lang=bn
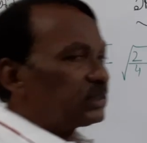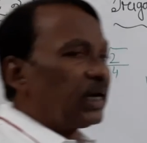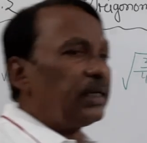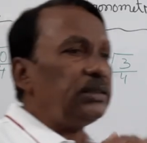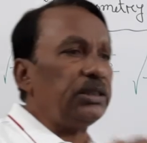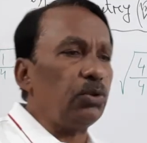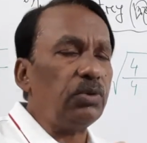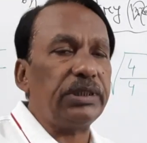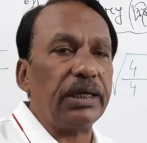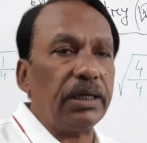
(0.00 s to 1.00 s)
সাইন
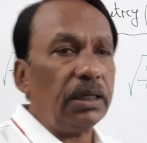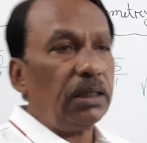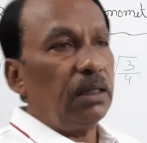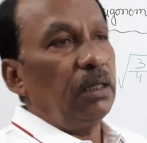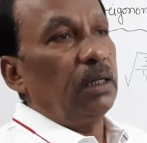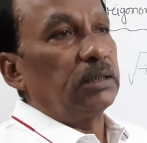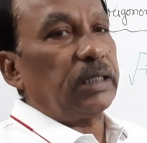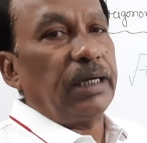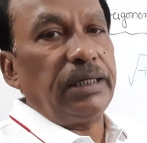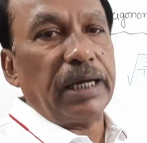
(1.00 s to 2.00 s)
জিরোর থেকে
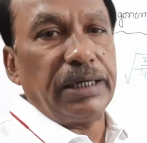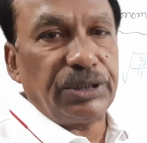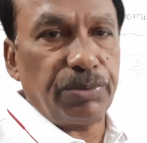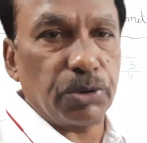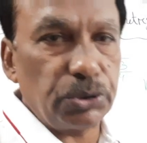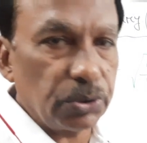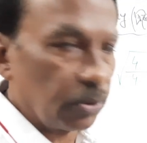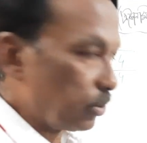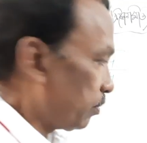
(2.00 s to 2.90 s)
সাইন নাইনটি পর্যন্ত